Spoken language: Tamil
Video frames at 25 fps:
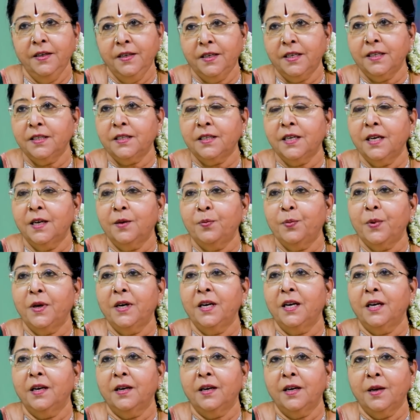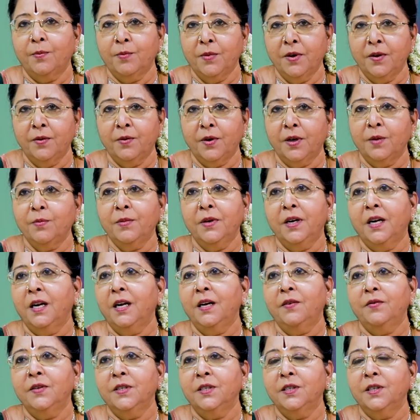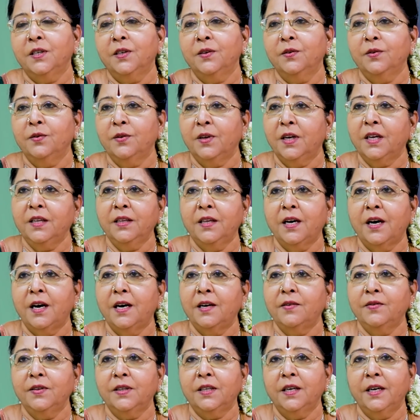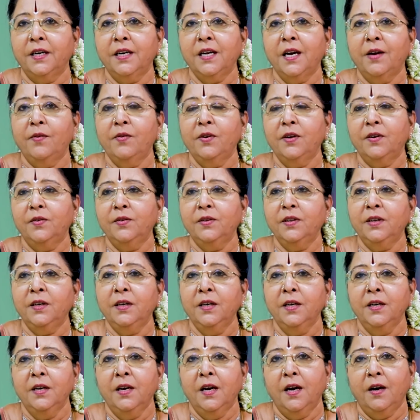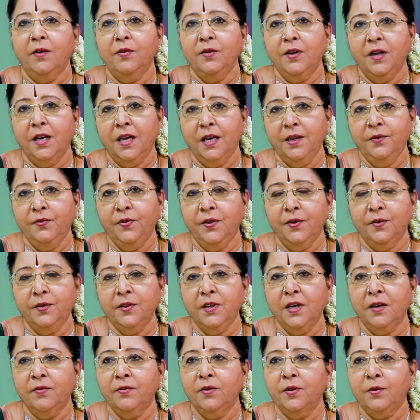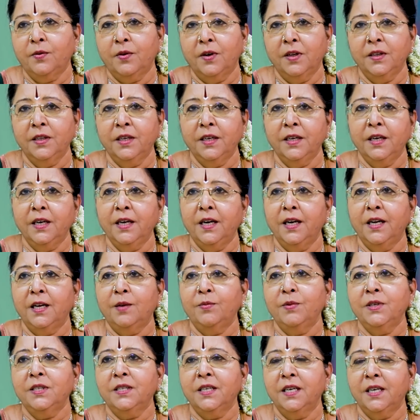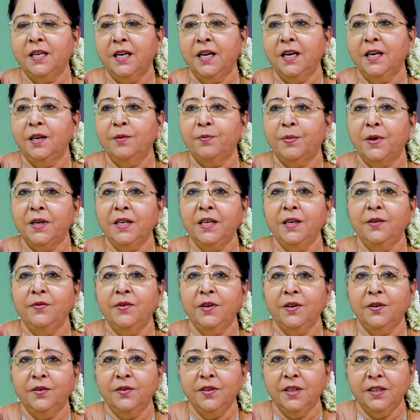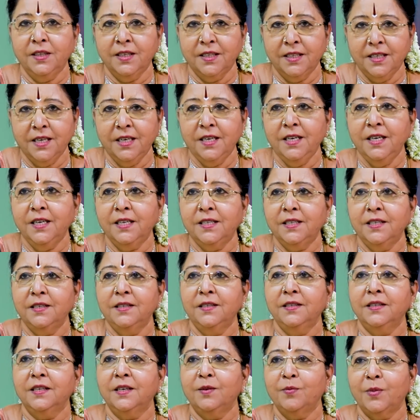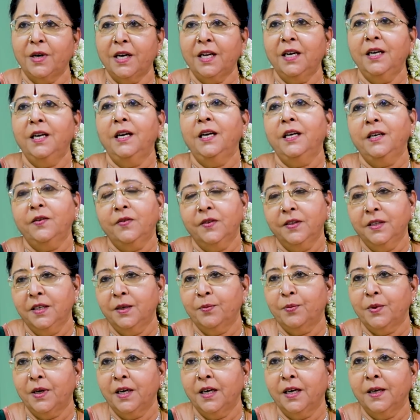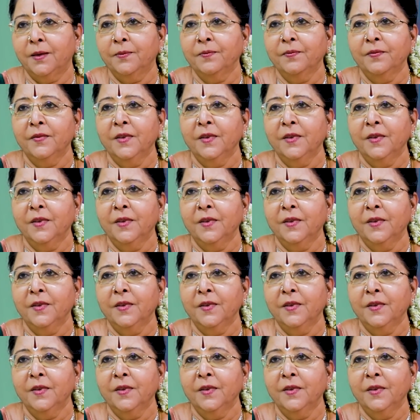இன்ட்ரெஸ்ட்டாக இருப்பாங்க நம்ம உடம்பு நல்லா வச்சுக்கணுங்கிற அந்த ஆர்வத்தில் ஏன்னா அவங்க வந்து அவங்க லைஃப்பில் வந்து அவங்க குழந்தைங்க எல்லாருமே செட்டில் ஆகிருப்பாங்க இவங்க வந்து அந்த சீனியர் சிட்டிசன் மனநிலைக்கு வந்திருப்பாங்க